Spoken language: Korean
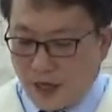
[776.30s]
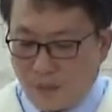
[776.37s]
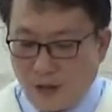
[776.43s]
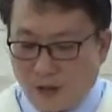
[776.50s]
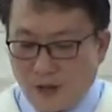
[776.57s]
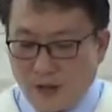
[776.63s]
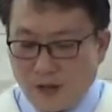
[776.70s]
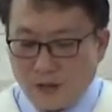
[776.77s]

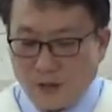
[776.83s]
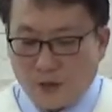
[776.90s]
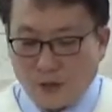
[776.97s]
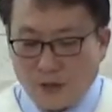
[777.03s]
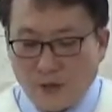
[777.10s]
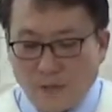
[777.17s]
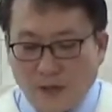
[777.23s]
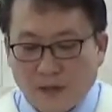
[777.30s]
나병에서
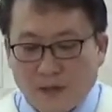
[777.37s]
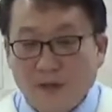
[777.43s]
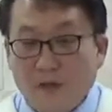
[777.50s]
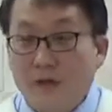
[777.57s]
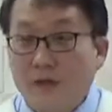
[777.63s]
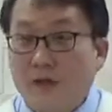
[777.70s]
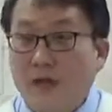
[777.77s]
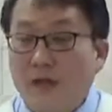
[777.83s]

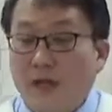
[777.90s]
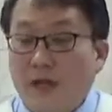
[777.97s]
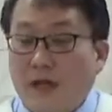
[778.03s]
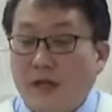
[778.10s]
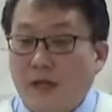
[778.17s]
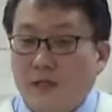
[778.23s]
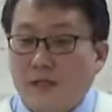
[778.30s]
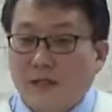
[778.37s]
고침받은 것에
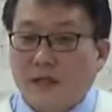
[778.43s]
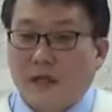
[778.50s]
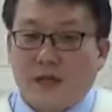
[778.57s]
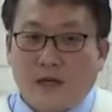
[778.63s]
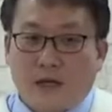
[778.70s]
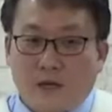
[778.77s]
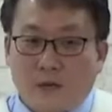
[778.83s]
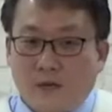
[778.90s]
대한
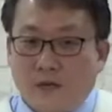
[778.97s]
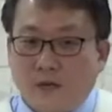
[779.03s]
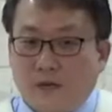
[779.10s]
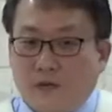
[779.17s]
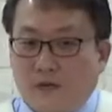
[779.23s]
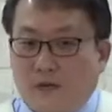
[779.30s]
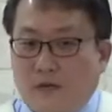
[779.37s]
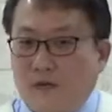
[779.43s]

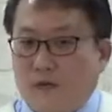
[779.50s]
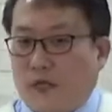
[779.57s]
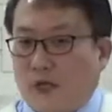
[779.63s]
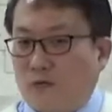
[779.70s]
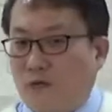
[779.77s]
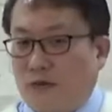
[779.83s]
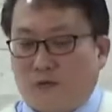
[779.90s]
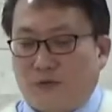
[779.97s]
사례로는 이거는
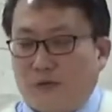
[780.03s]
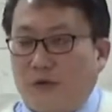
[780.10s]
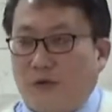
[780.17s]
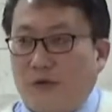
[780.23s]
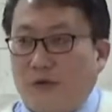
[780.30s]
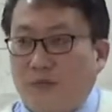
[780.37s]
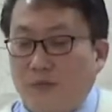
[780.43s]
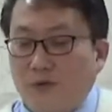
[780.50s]
택도
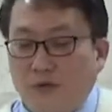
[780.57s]
없죠.